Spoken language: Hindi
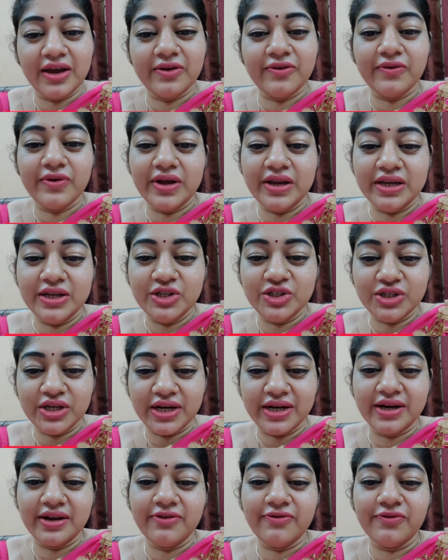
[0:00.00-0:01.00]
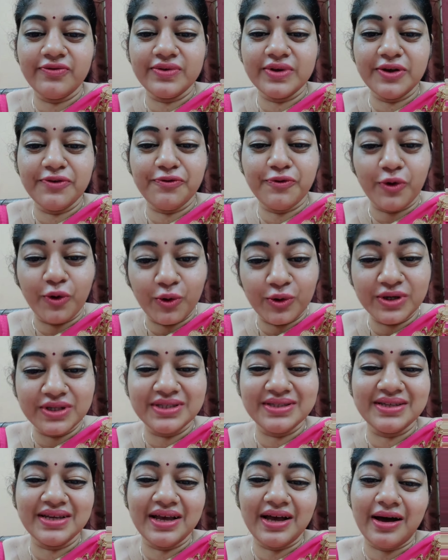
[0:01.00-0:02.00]
एक इनिशिएटिव से
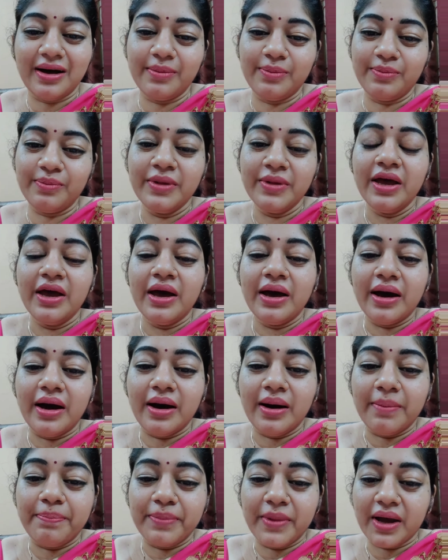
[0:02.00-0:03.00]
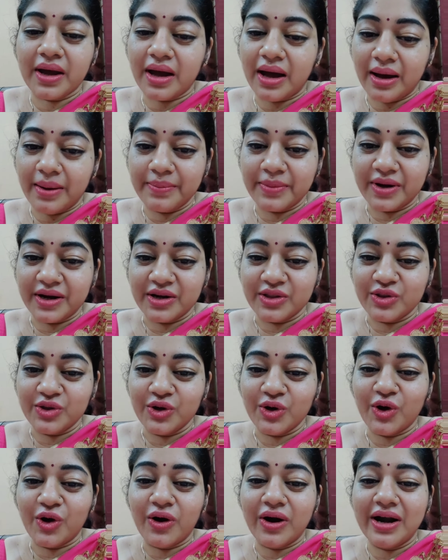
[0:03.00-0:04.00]
फोर्स से आप अपना काम
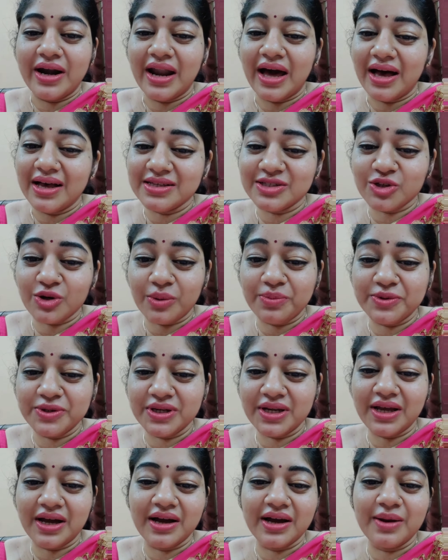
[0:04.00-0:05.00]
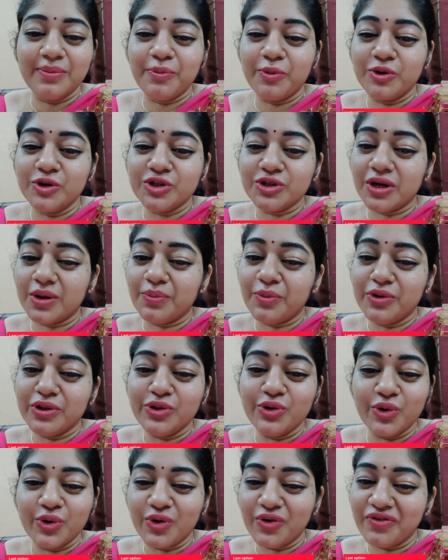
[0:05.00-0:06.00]
करते हो और लास्ट ऑप्शन अगर पुश और पुल
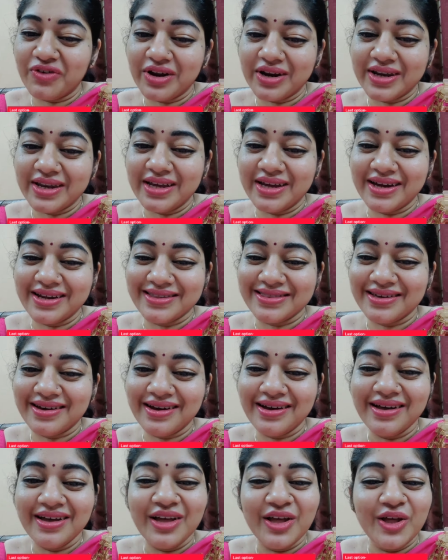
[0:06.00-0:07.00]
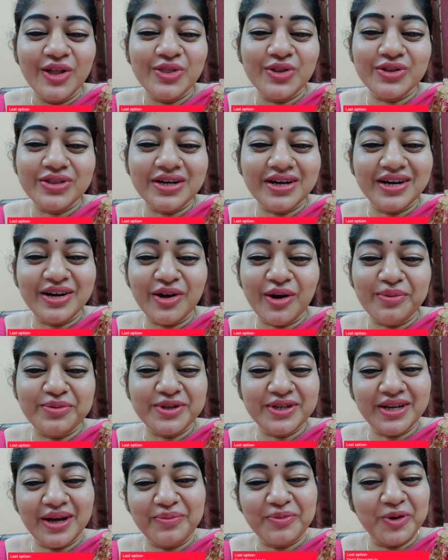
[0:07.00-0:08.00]
दोनों वर्क नहीं करता तो थर्ड
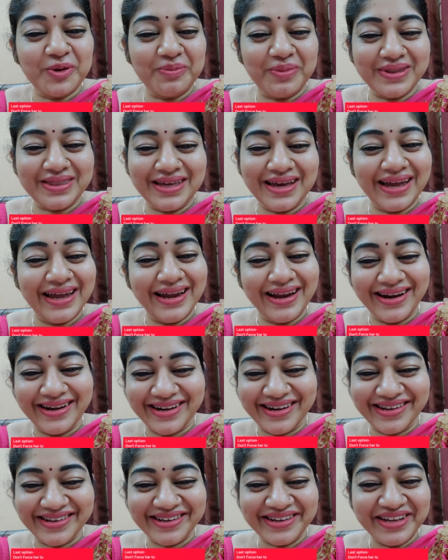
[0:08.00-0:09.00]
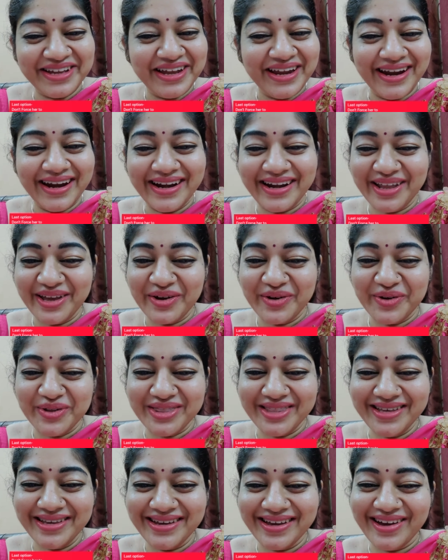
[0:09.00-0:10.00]
ऑप्शन आपको पता है हिट हिटिंग
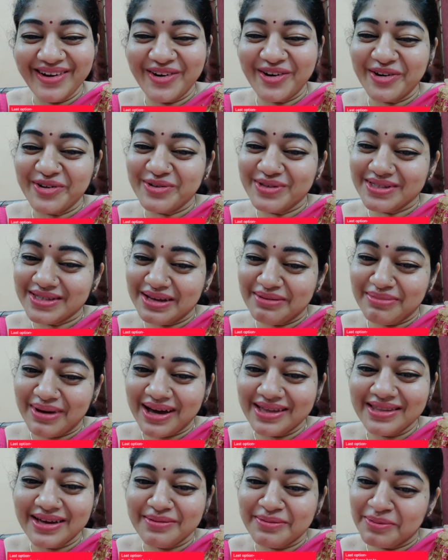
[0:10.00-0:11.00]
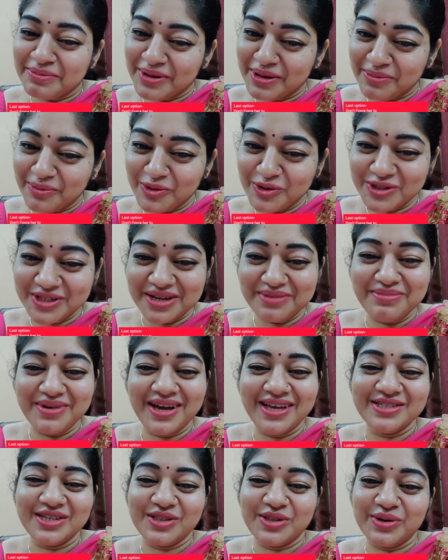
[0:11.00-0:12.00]
होती है और उसके बाद आप अपना मोशन में
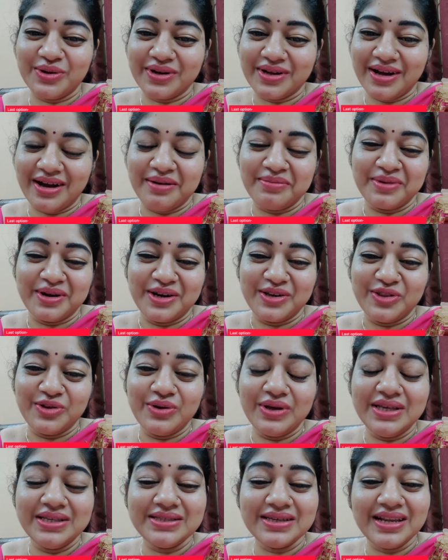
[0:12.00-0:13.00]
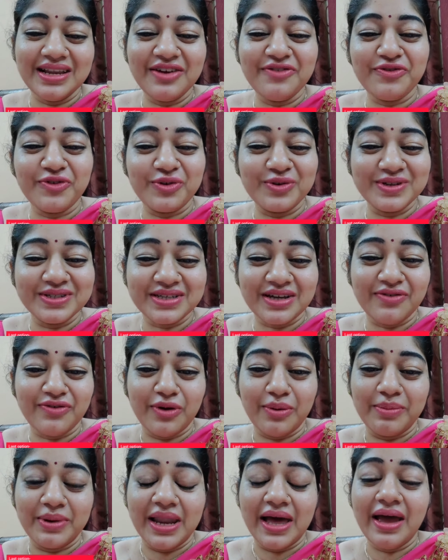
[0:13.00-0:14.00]
आ जाते हो और काम करते हो इसीलिए फोर्स का
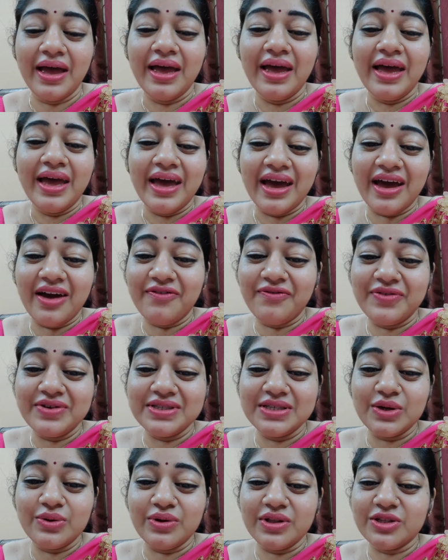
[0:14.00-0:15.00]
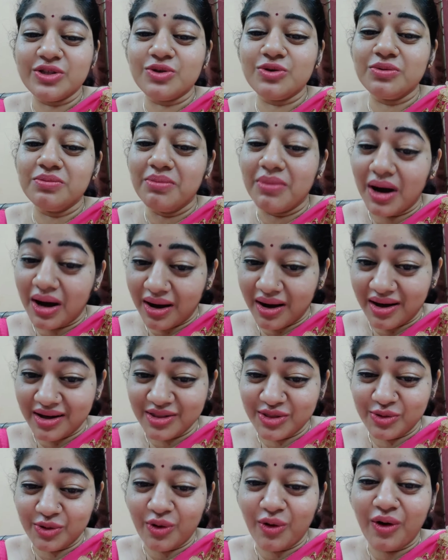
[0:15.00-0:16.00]
फॉर्मूला एफ इज़ इक्वल्स टू माँ
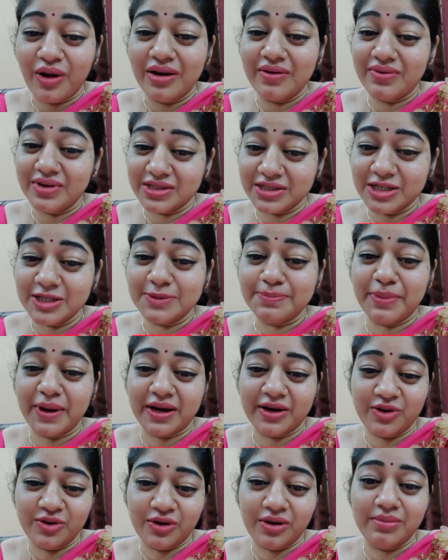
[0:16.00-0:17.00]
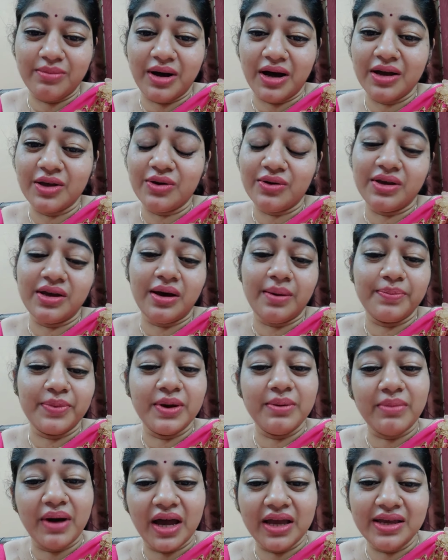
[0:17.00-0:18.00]
तो ऑलवेज़ रिस्पेक्ट योर माँ क्योंकि
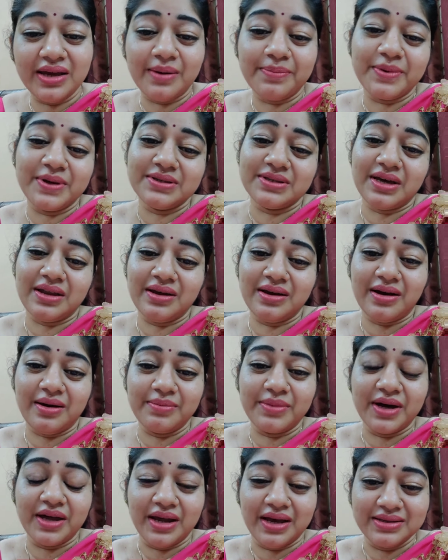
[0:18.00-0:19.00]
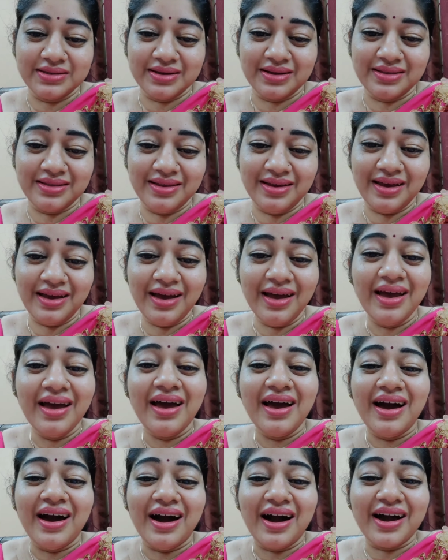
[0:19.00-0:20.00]
आपकी माँ ही आपके सारे काम करा सकती हैं
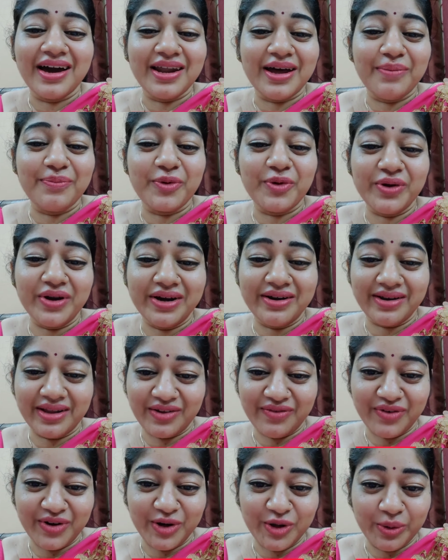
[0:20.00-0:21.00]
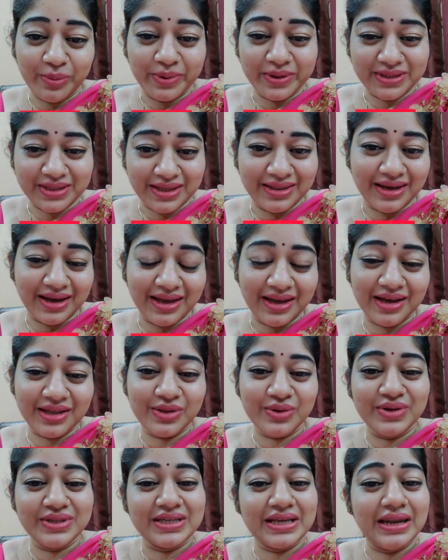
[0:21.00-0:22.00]
अगर आपको ये ट्रिक वीडियो पसंद आया
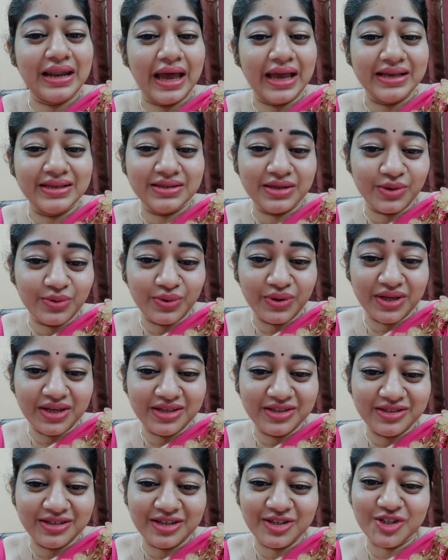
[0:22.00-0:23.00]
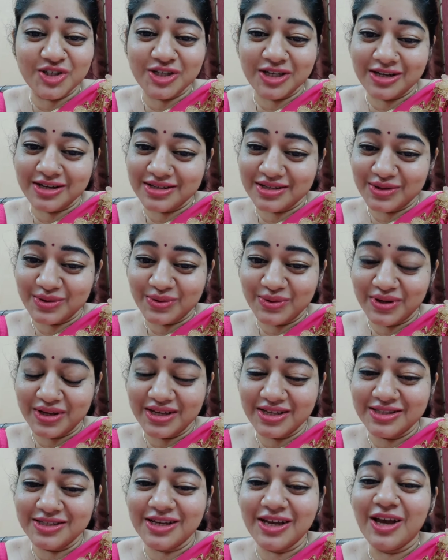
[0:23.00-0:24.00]
तो इसे लाइक ज़रूर कीजिए शेयर ज़रूर
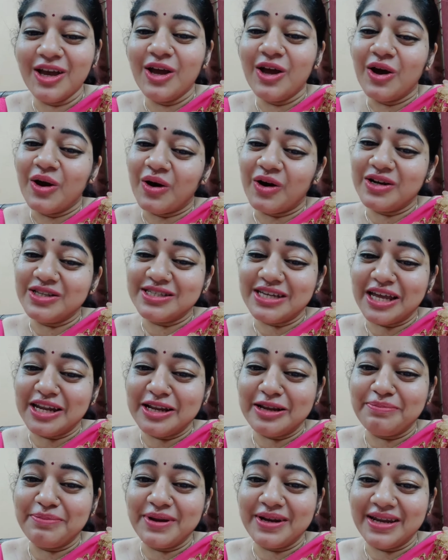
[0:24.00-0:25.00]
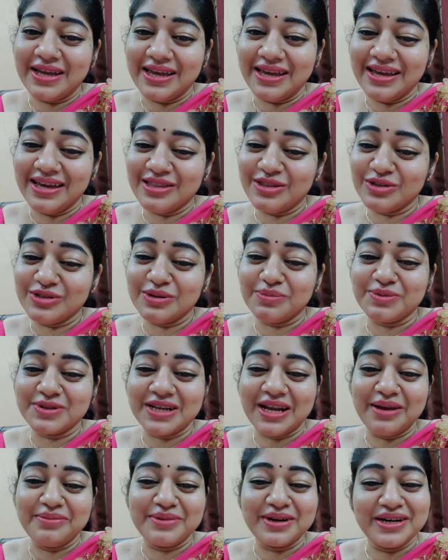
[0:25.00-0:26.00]
कीजिए और चैनल पर नए हैं तो
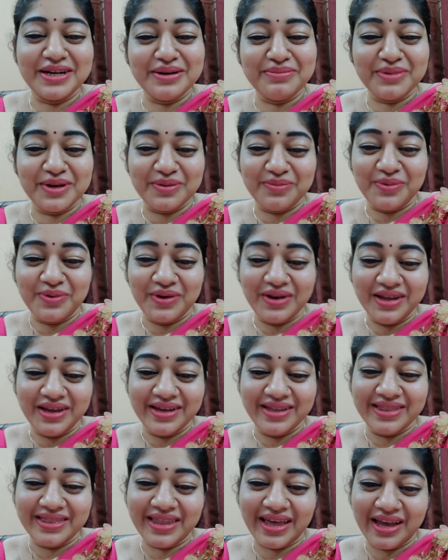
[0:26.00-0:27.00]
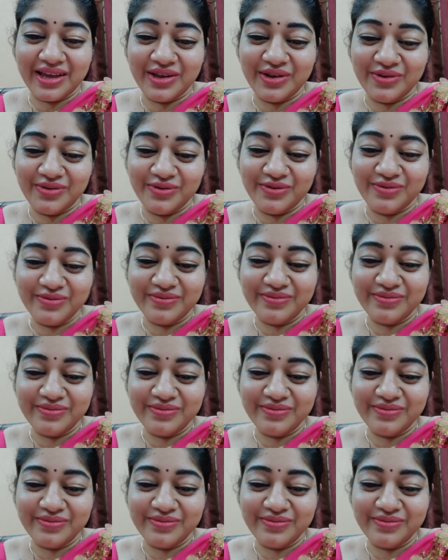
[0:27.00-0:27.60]
सब्सक्राइब करना मत भूलिए थैंक यू